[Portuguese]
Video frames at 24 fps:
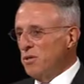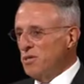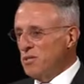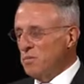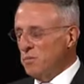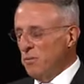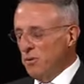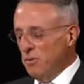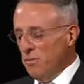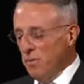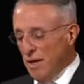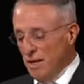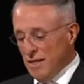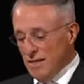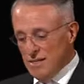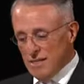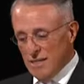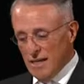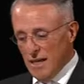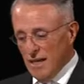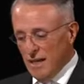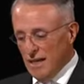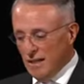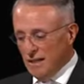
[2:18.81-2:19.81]
e,
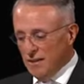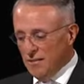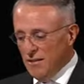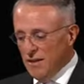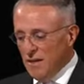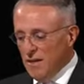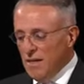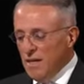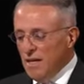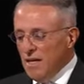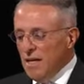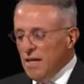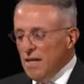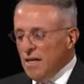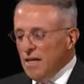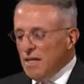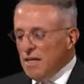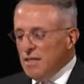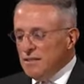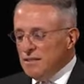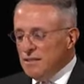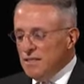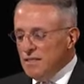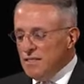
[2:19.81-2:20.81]
consequentemente, ao
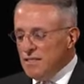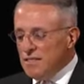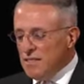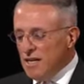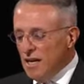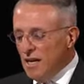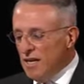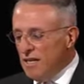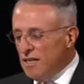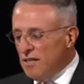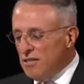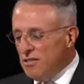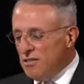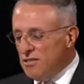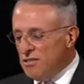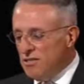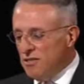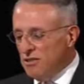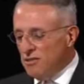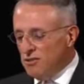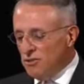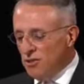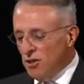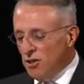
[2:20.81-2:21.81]
que herdaremos na
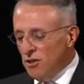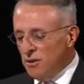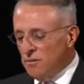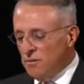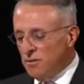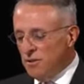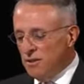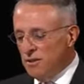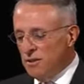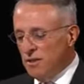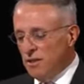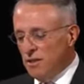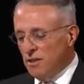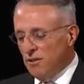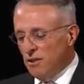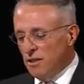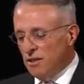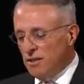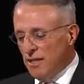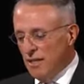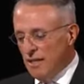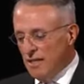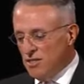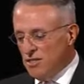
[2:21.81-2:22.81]
eternidade.
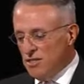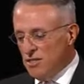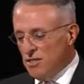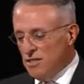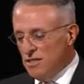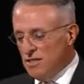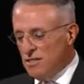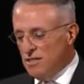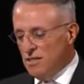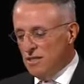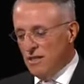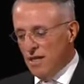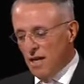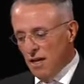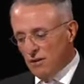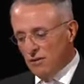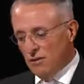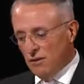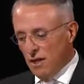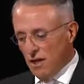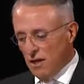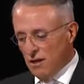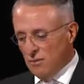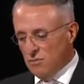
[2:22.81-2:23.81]
O
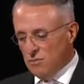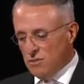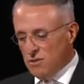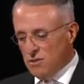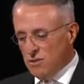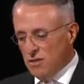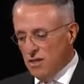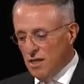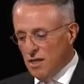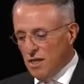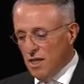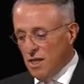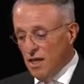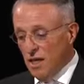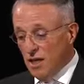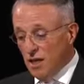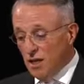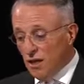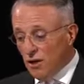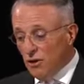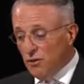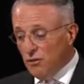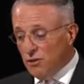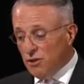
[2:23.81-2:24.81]
elder Neil L.
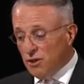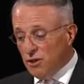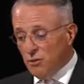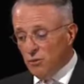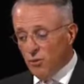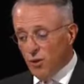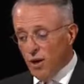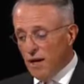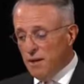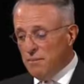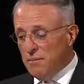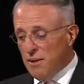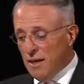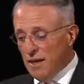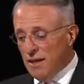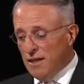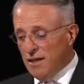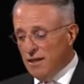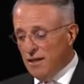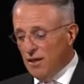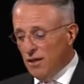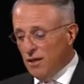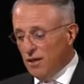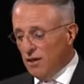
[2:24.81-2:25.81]
Maxwell
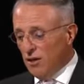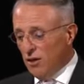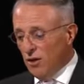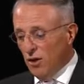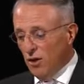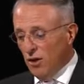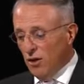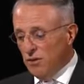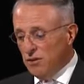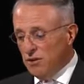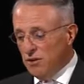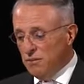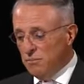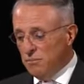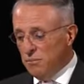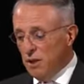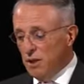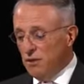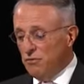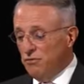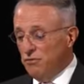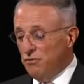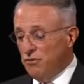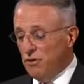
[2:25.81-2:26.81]
certa vez
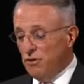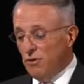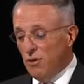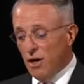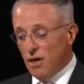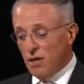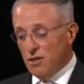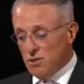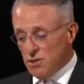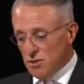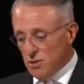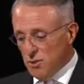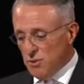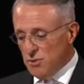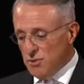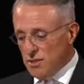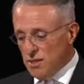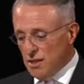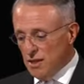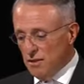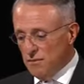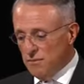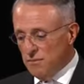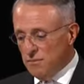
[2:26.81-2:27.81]
enfatizou esse
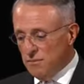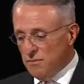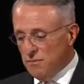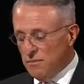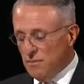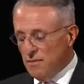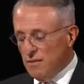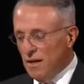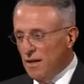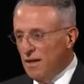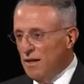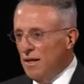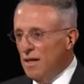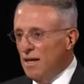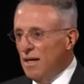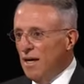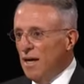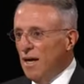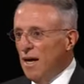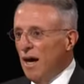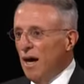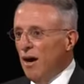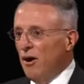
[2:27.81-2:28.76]
princípio quando disse: